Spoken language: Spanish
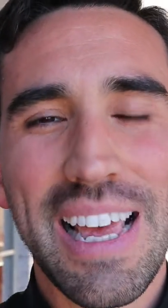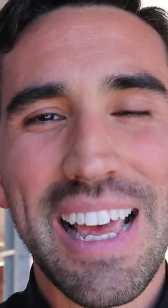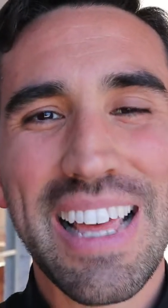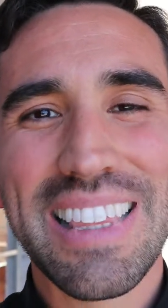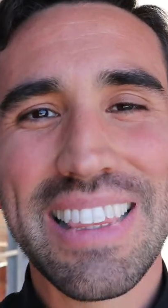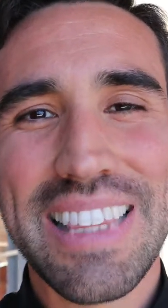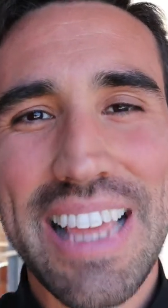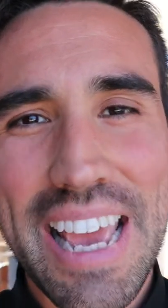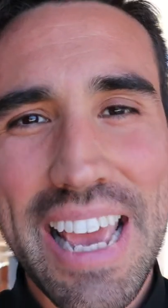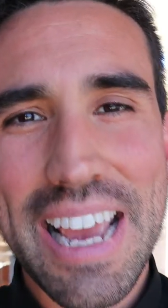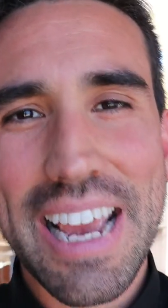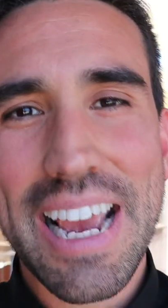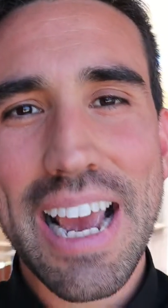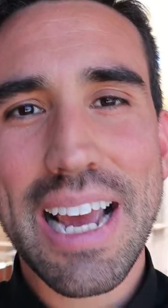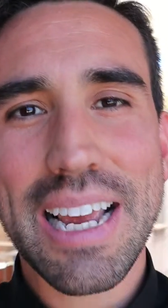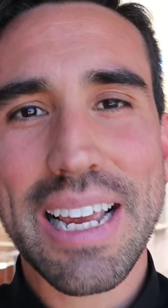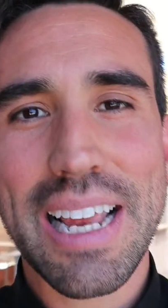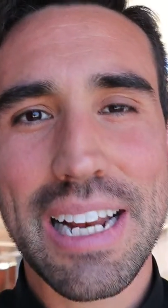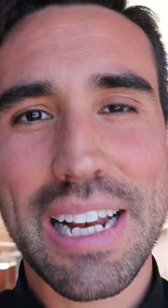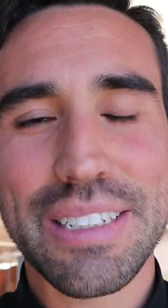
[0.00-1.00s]
Deja
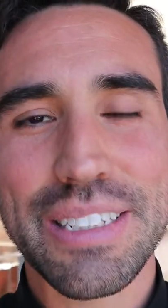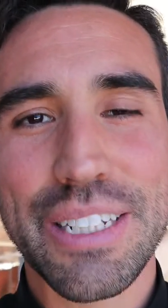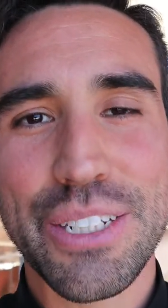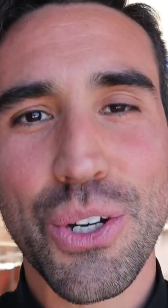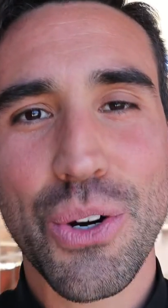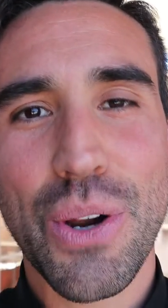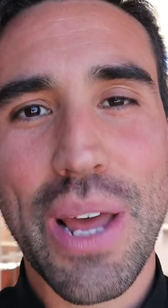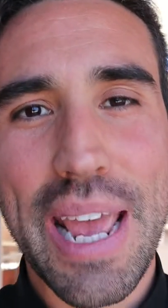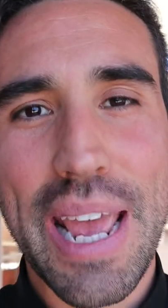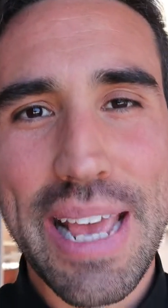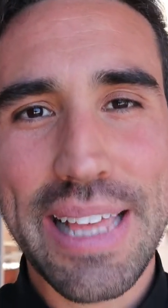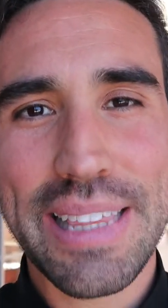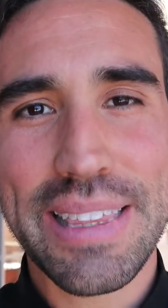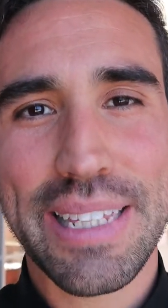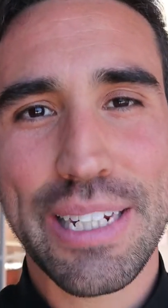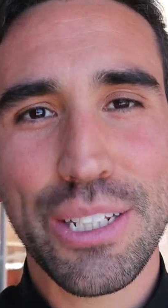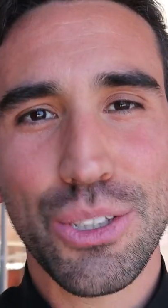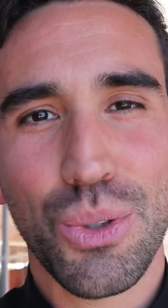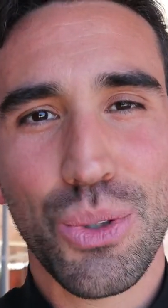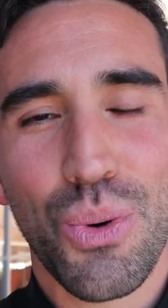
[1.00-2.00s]
que el Señor
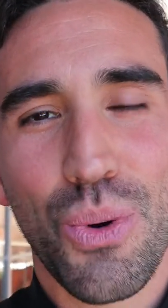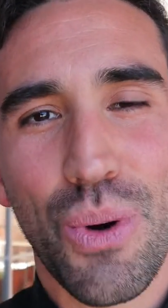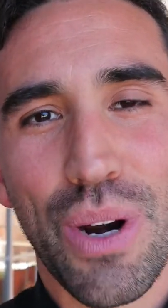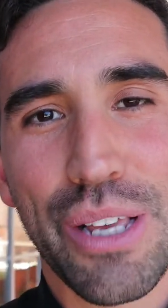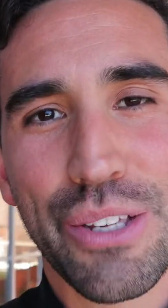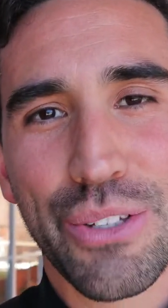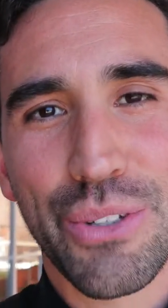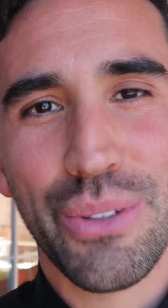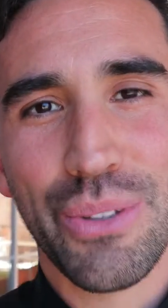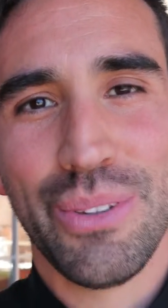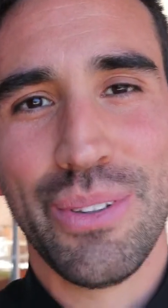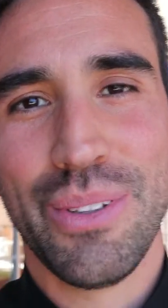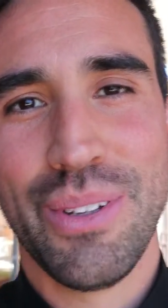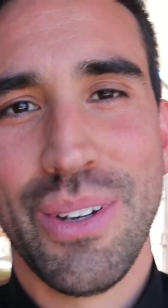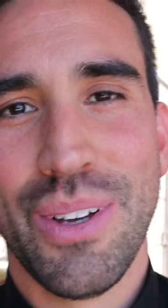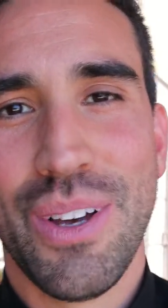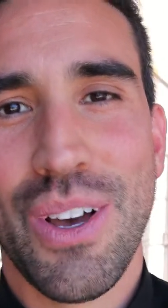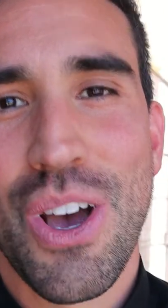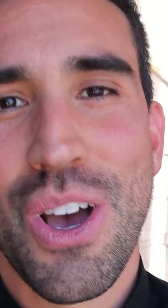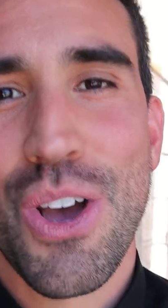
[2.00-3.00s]
entre en tu corazón.
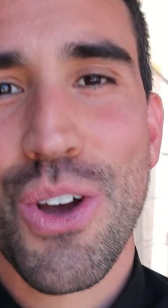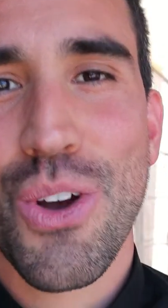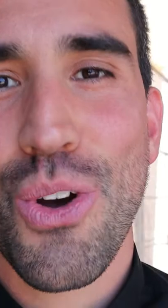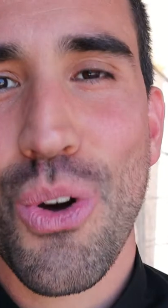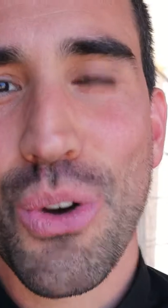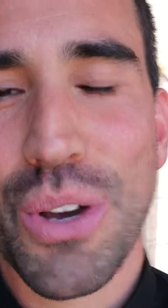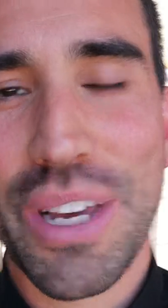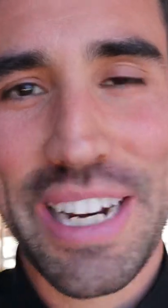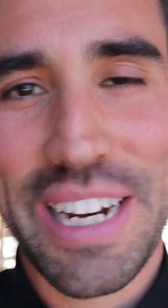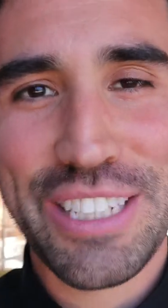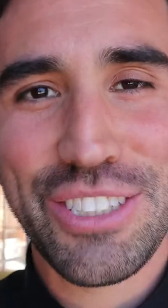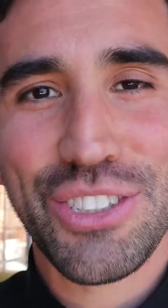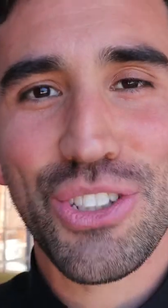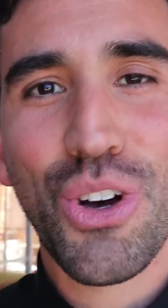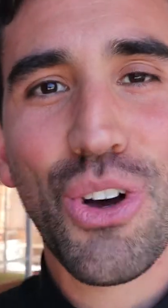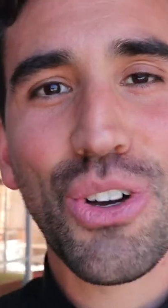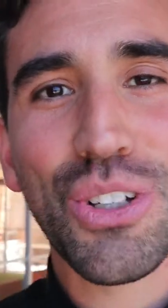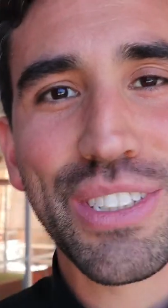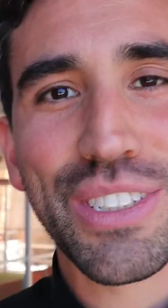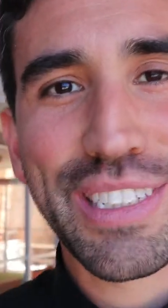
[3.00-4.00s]
Con
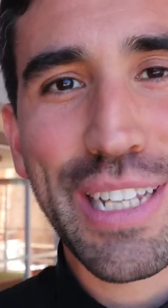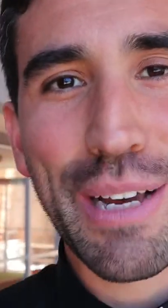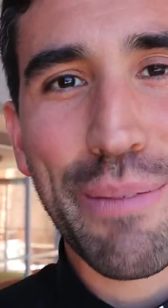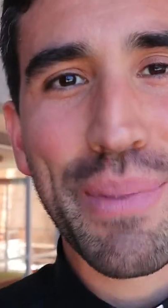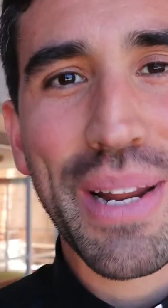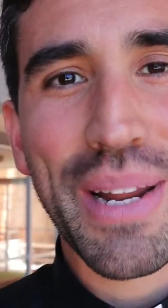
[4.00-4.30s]
Cristo siempre